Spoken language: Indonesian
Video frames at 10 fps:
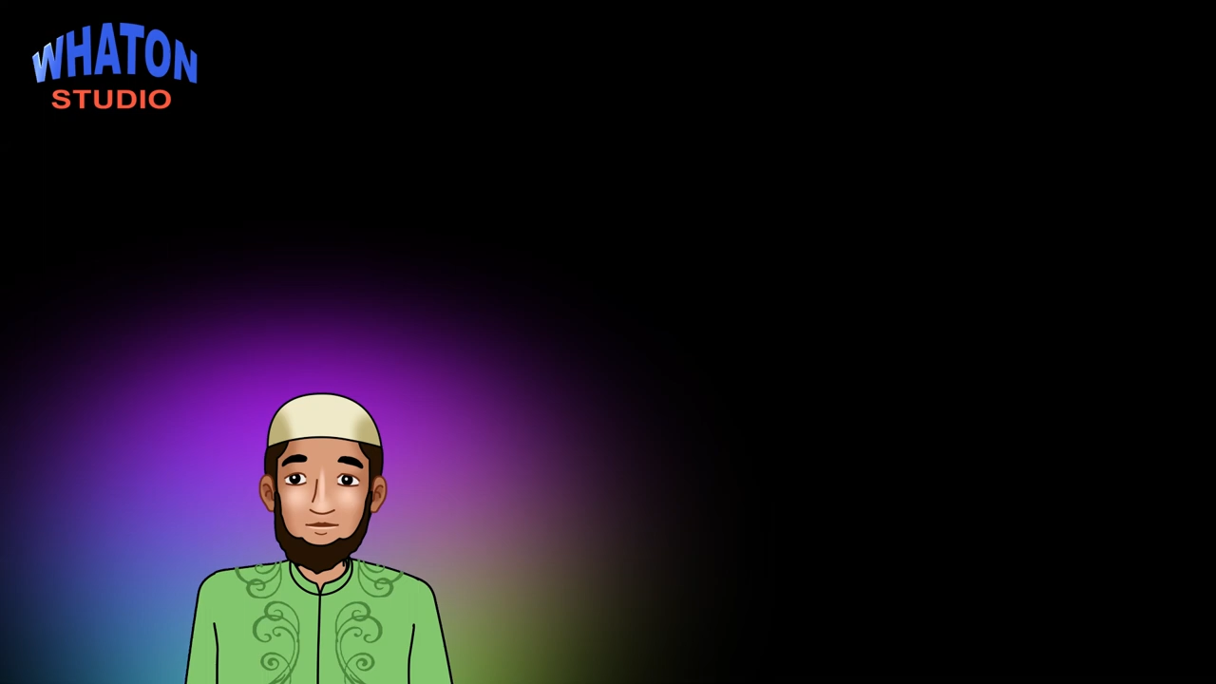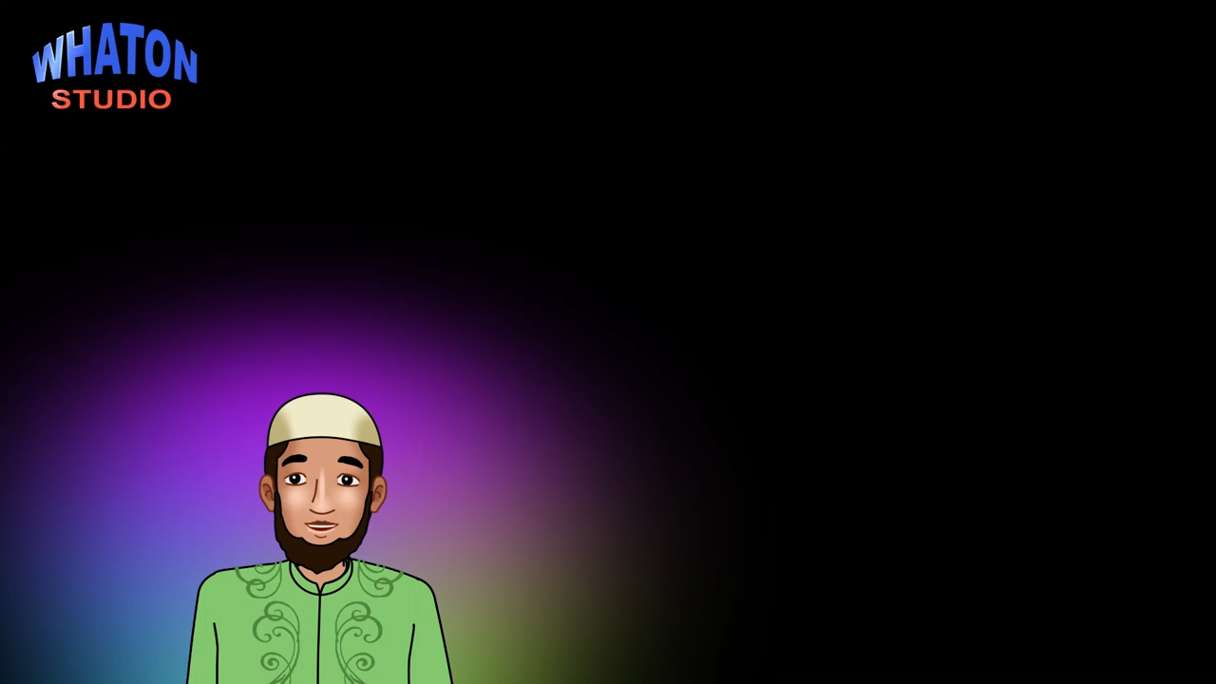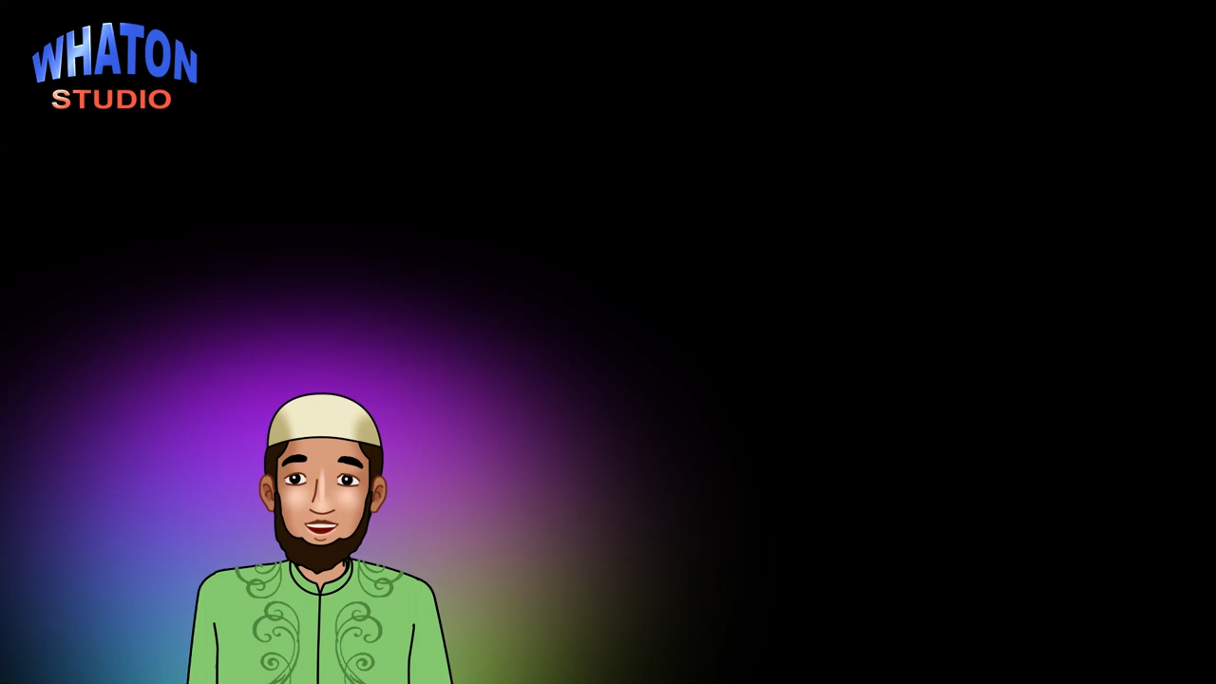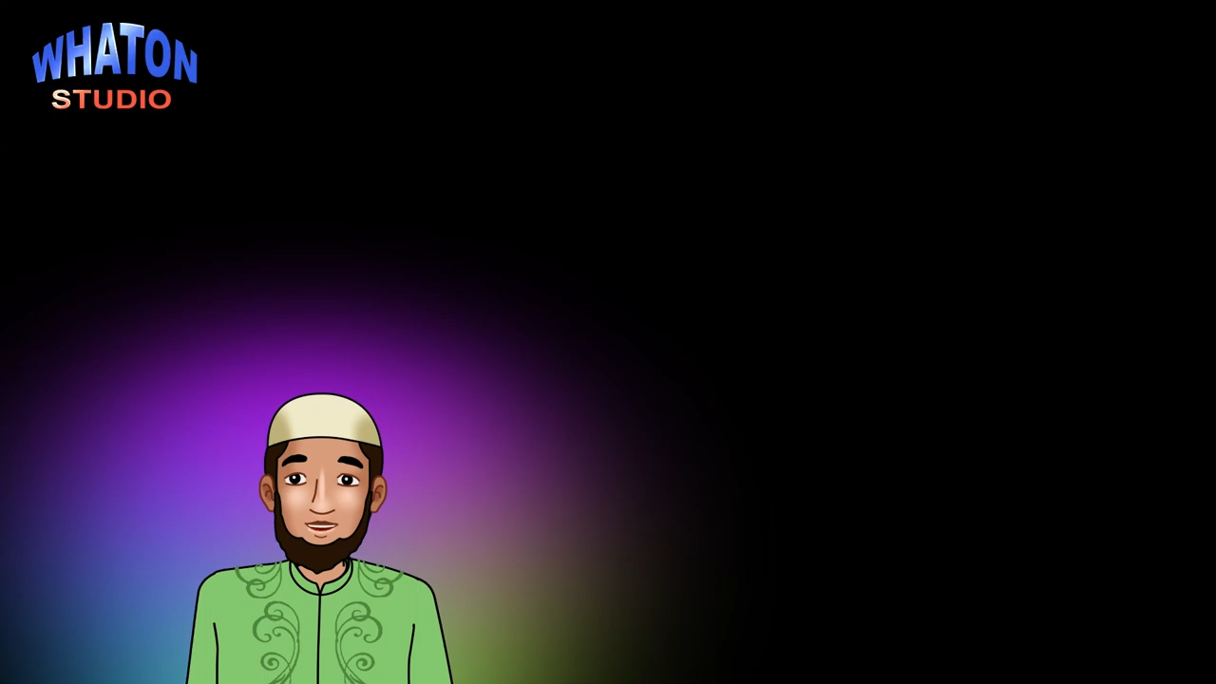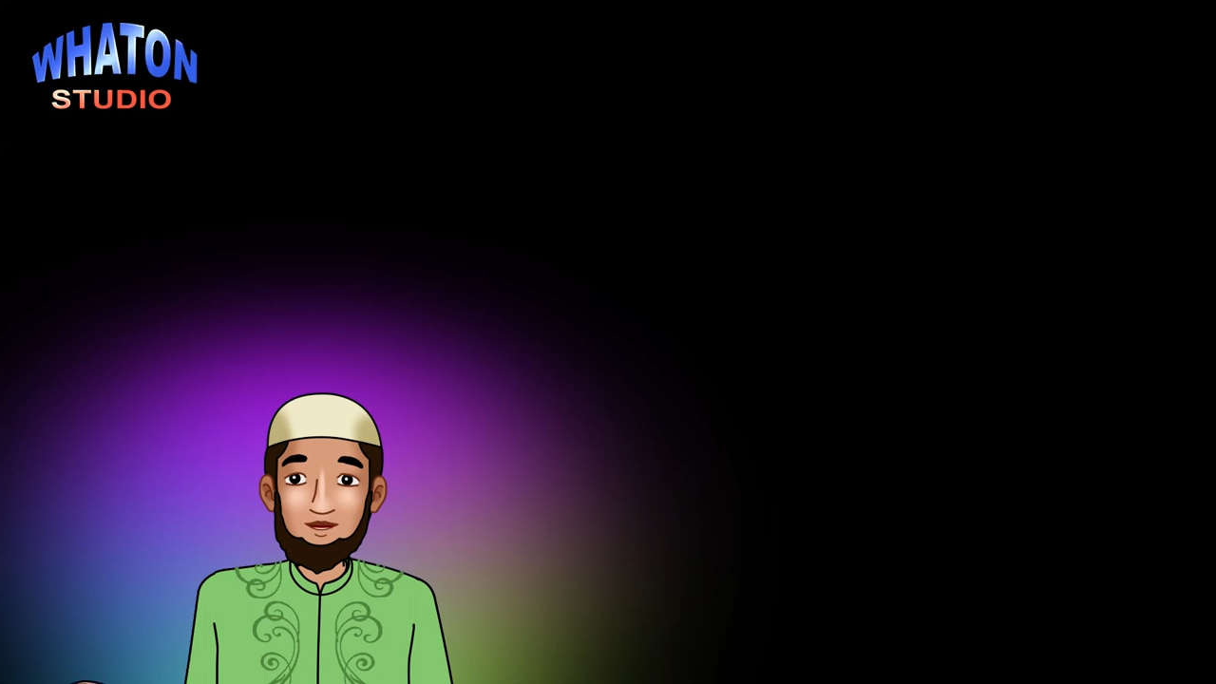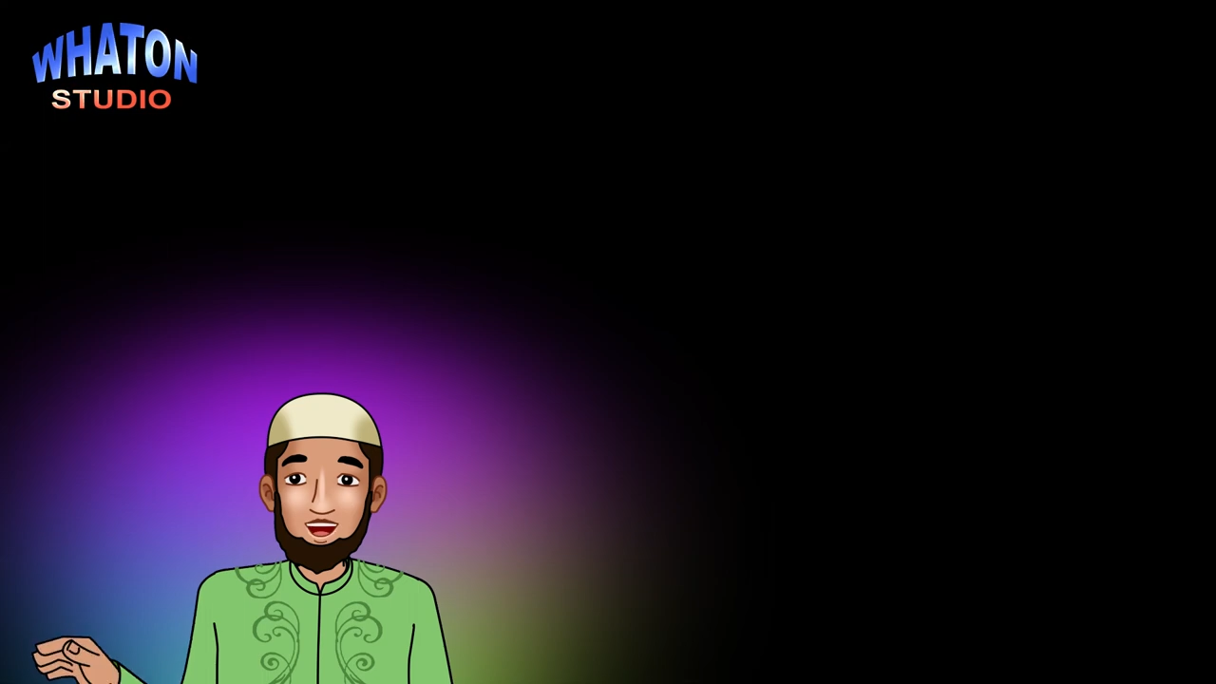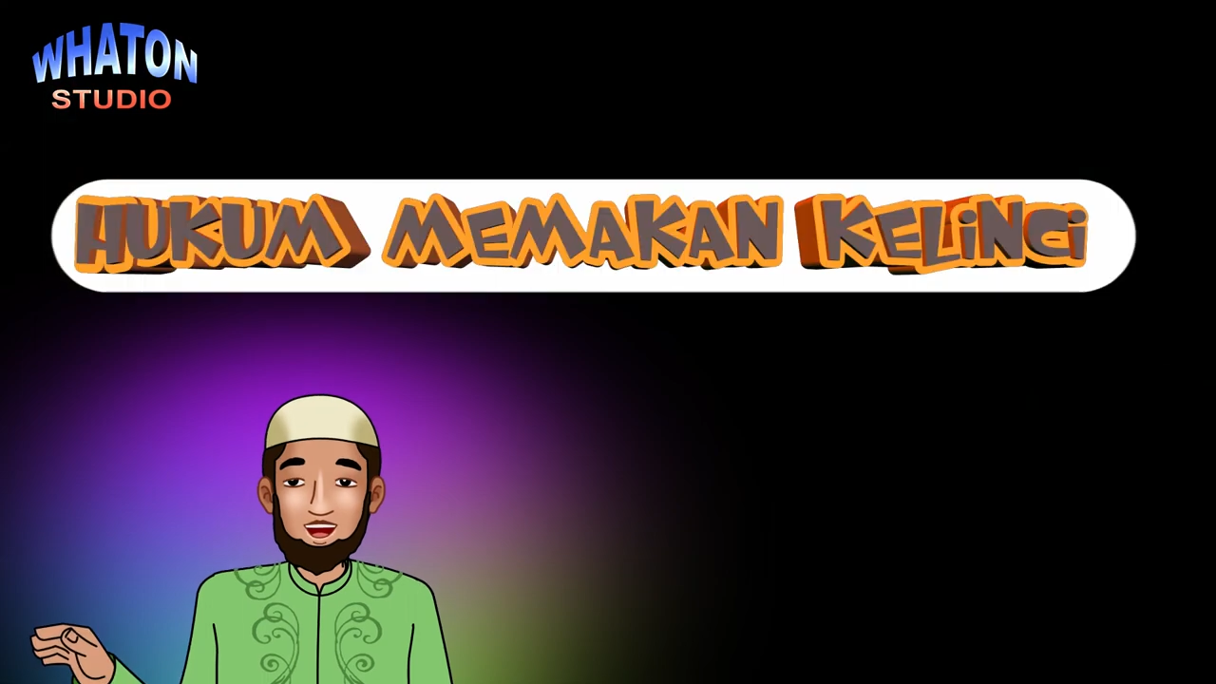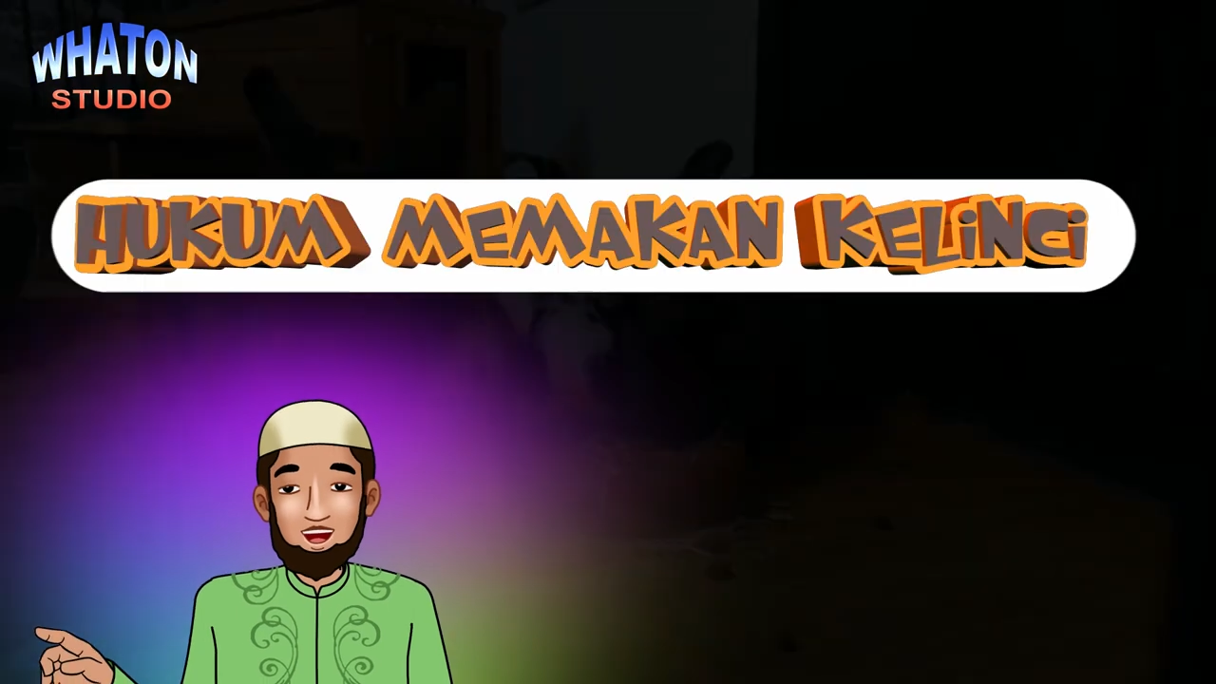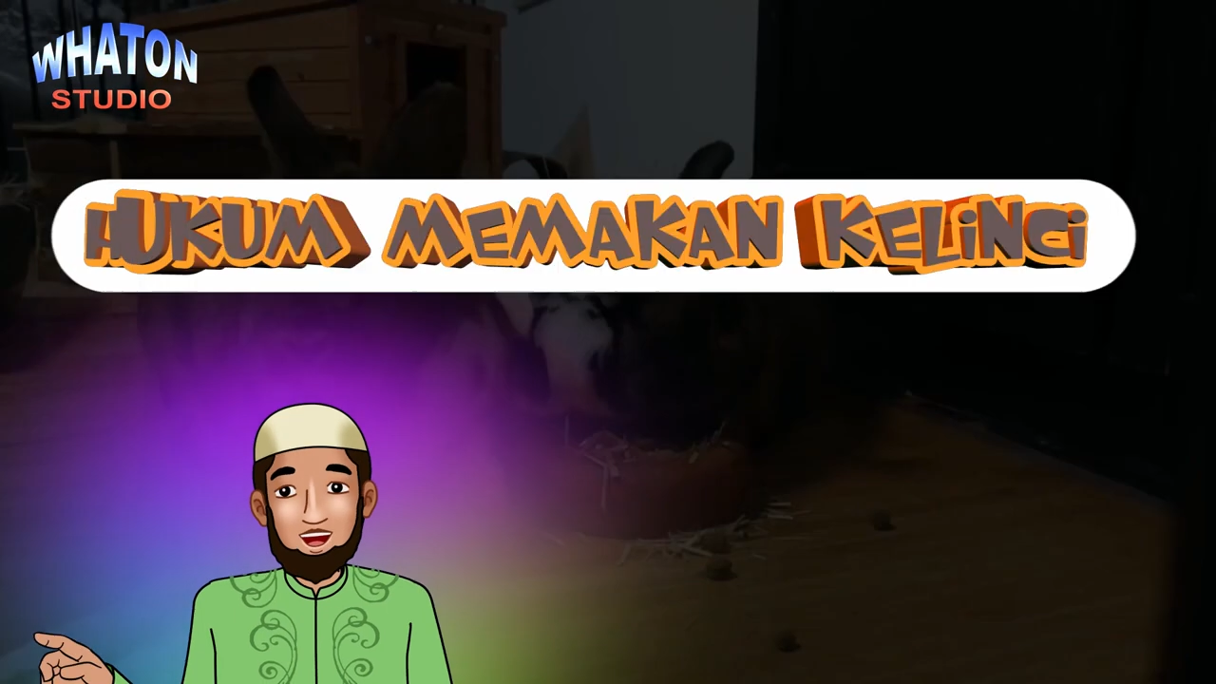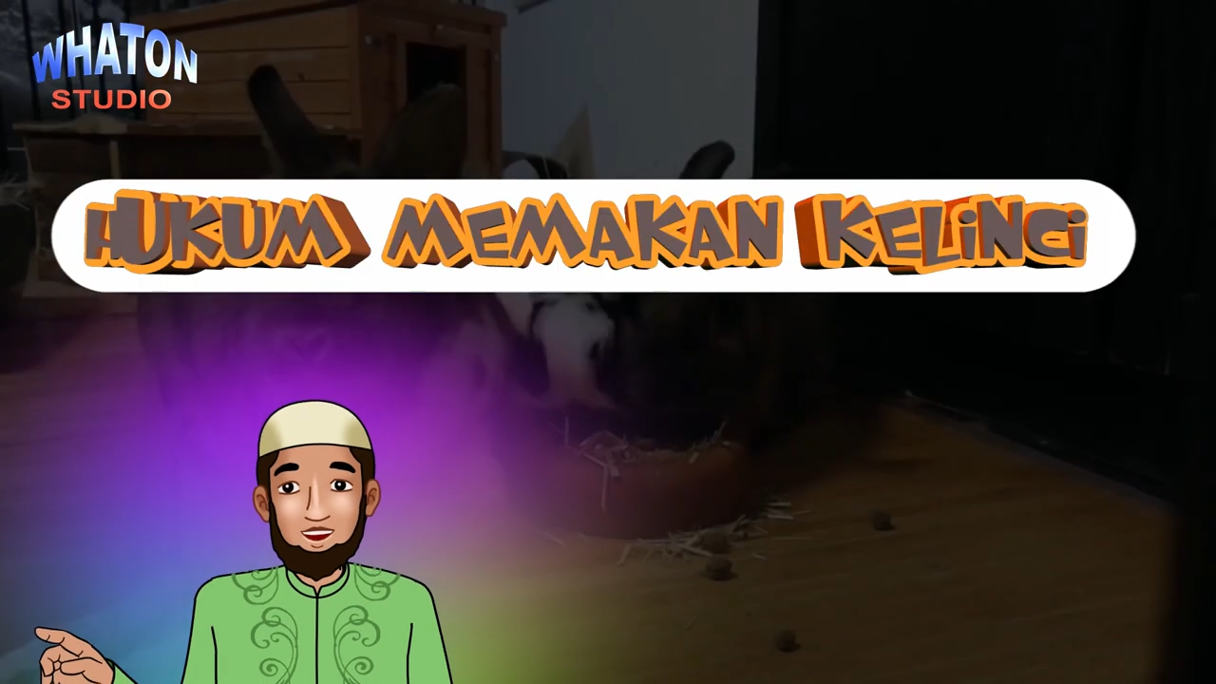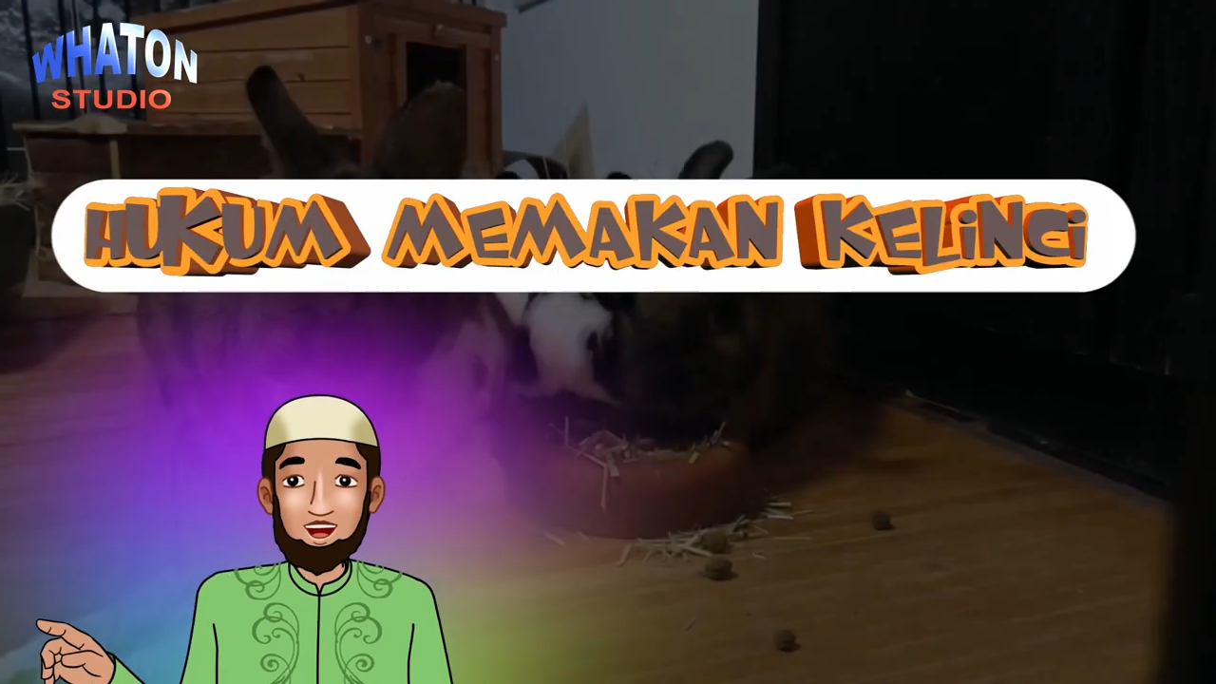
Bismillah,